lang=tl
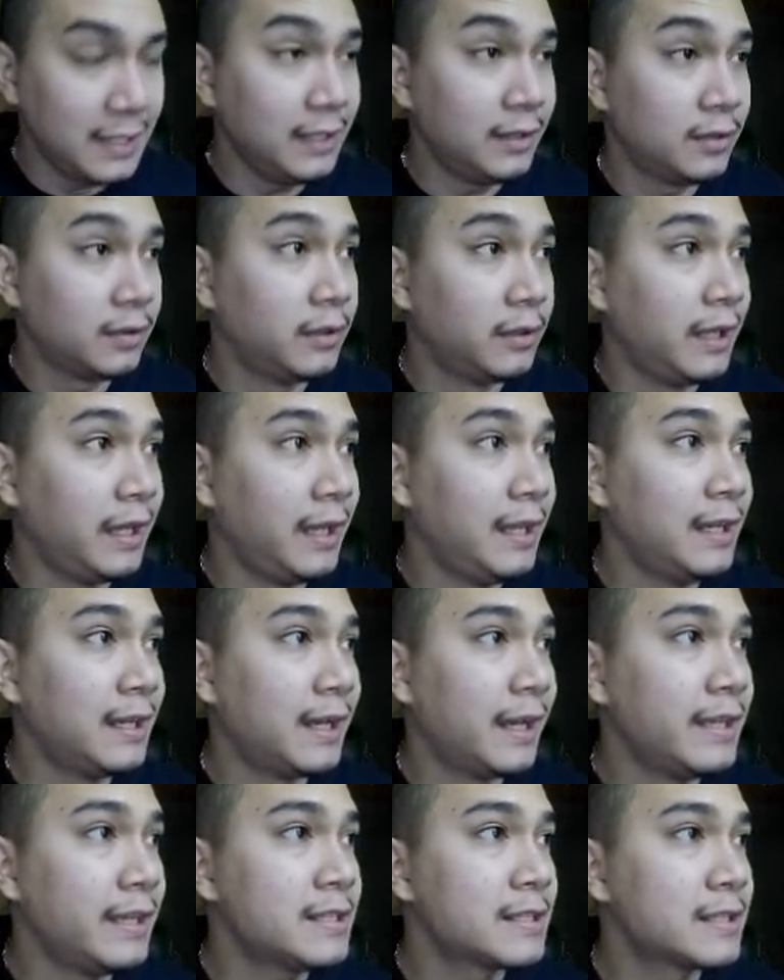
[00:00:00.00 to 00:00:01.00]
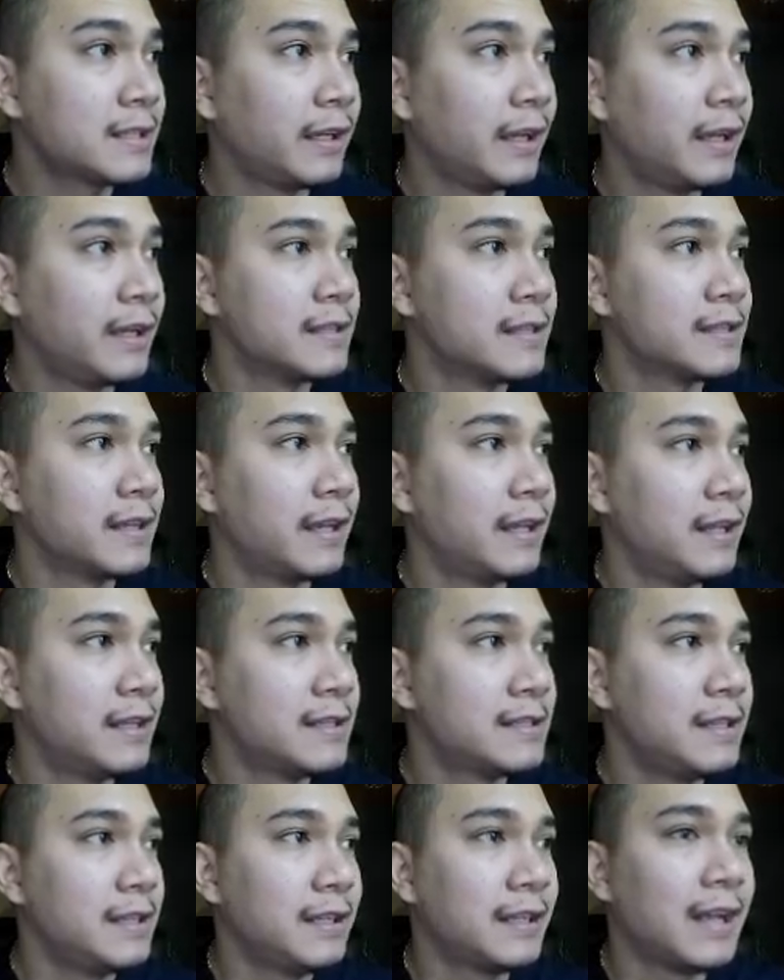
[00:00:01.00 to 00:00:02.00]
today guys ayan si
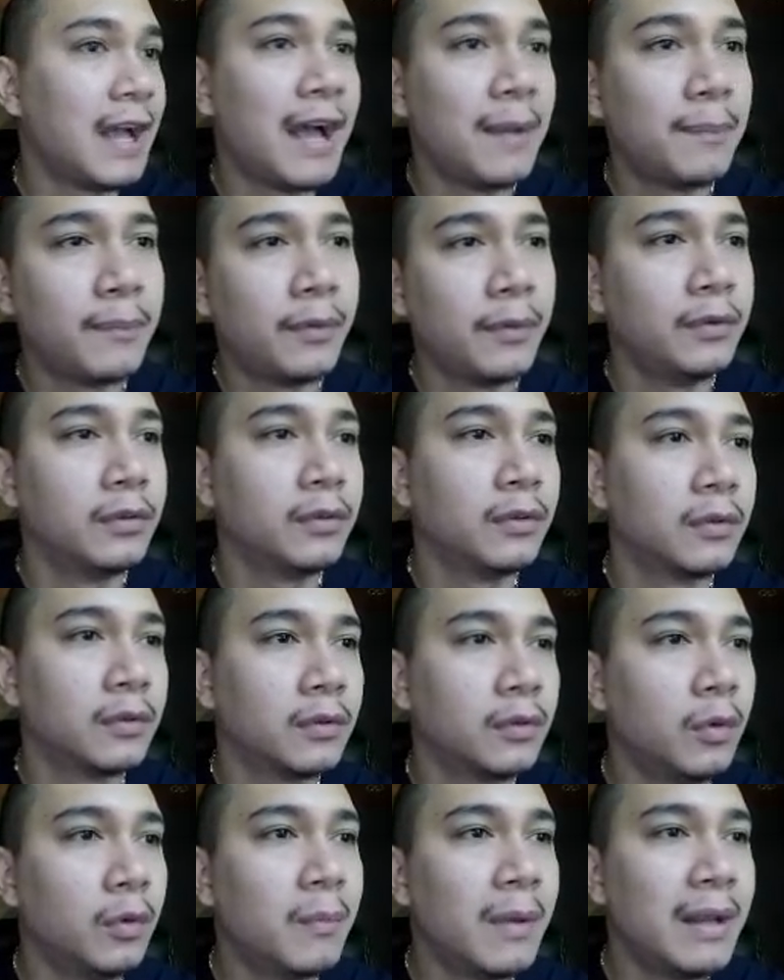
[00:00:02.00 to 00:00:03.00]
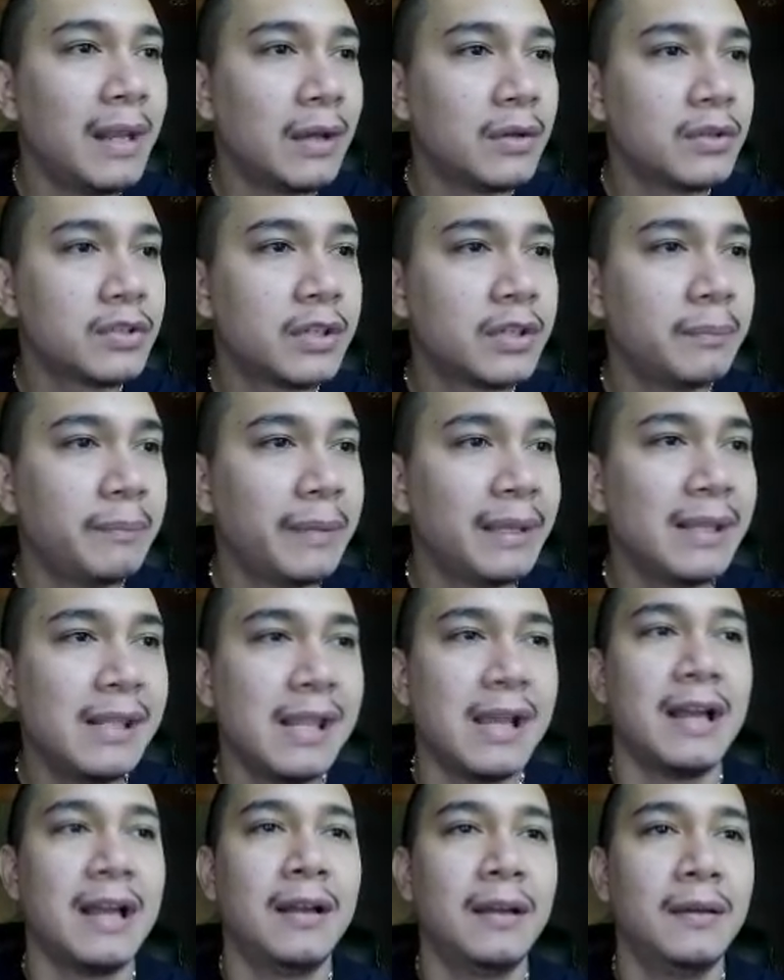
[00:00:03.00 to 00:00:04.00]
lsc kahapon gumalaw siya
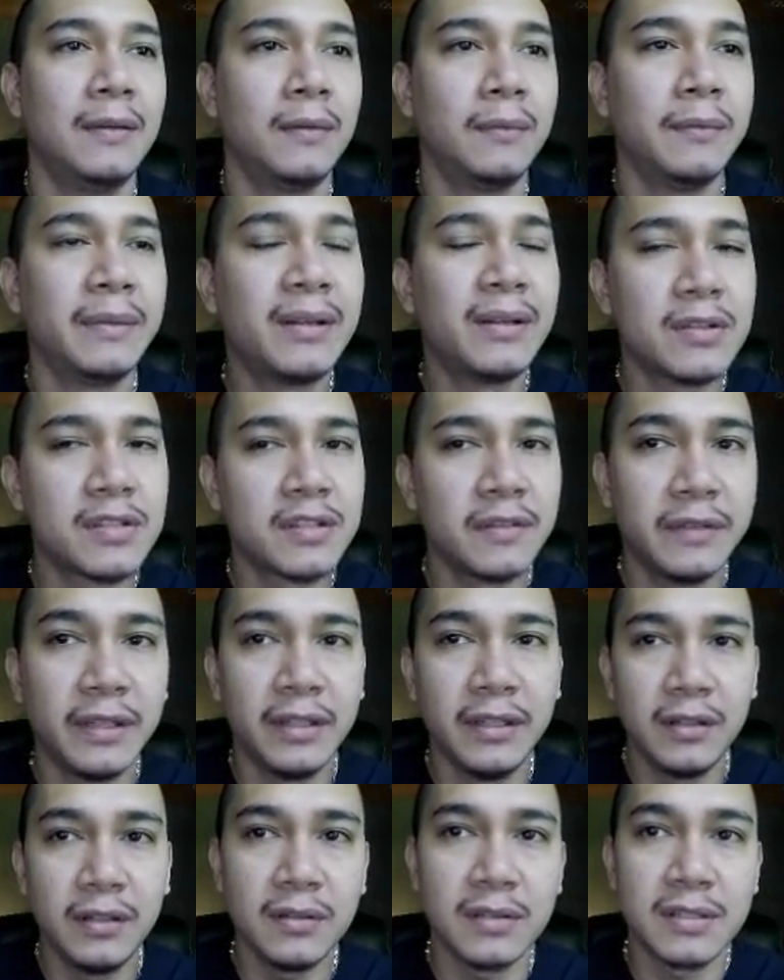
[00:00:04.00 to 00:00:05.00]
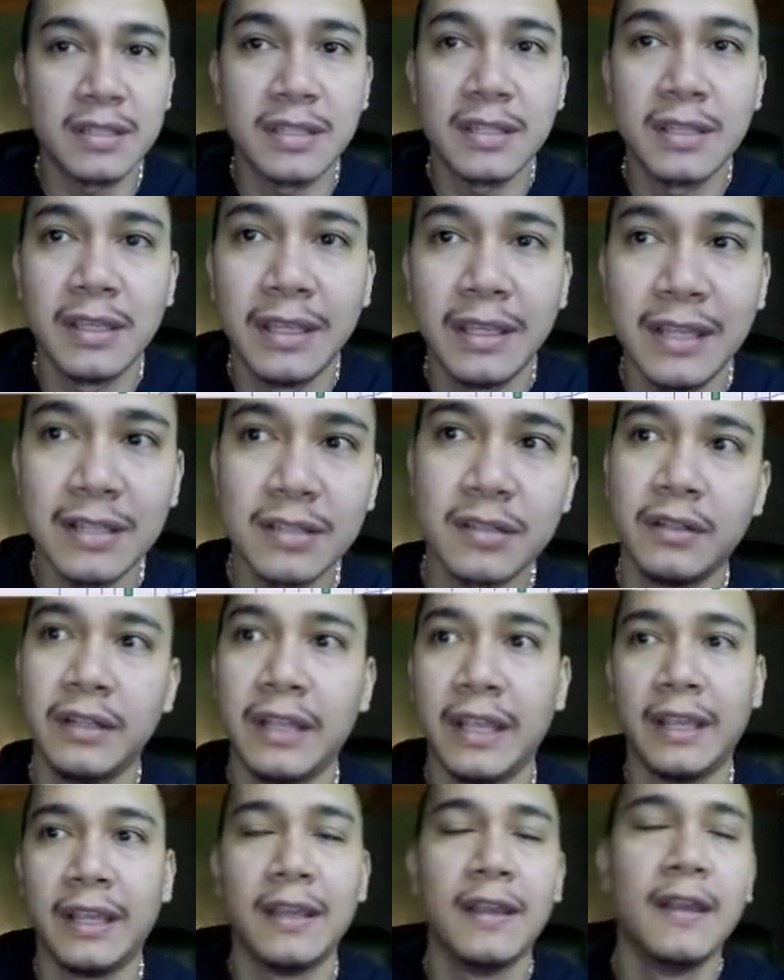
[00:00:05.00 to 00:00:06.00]
bigla because of the news
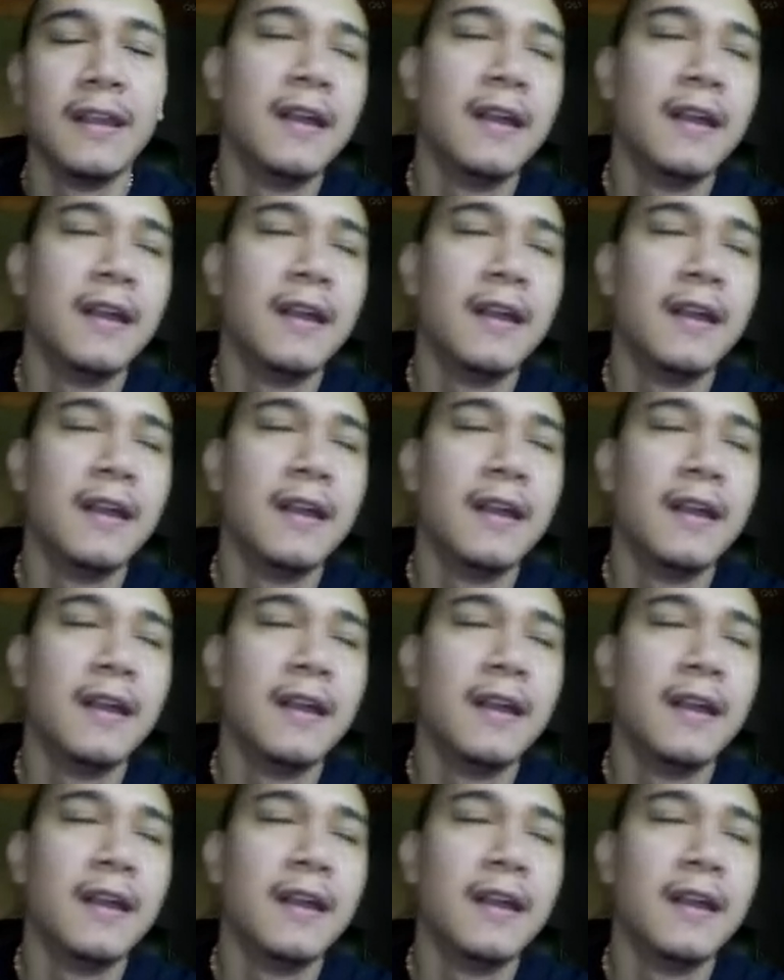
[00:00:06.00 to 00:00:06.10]
yesterday.